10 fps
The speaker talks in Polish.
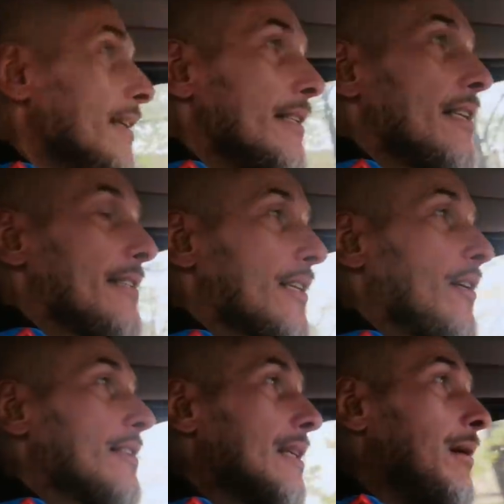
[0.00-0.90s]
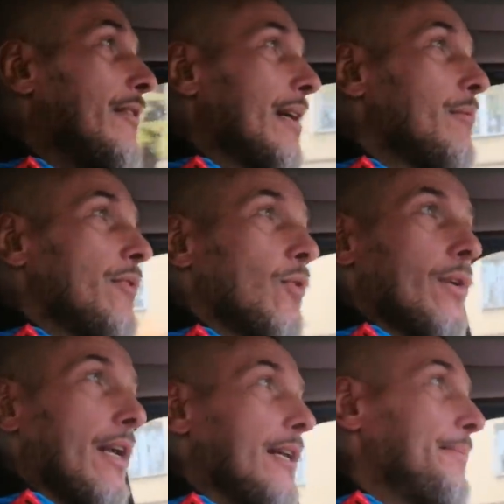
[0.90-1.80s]
Jest ryzyko, jest zabawa, jak mówią
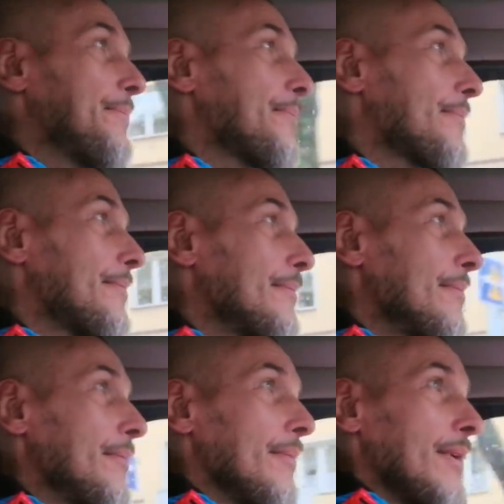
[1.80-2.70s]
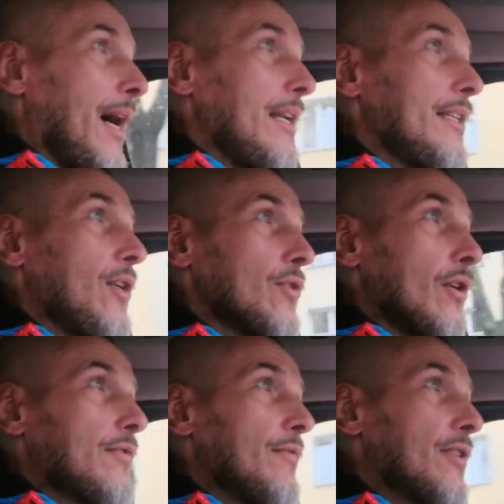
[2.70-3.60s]
górale, ale nie o
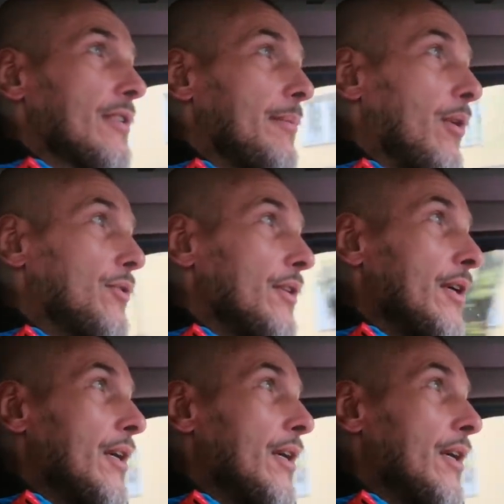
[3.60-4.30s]
to w tym wszystkim chodzi.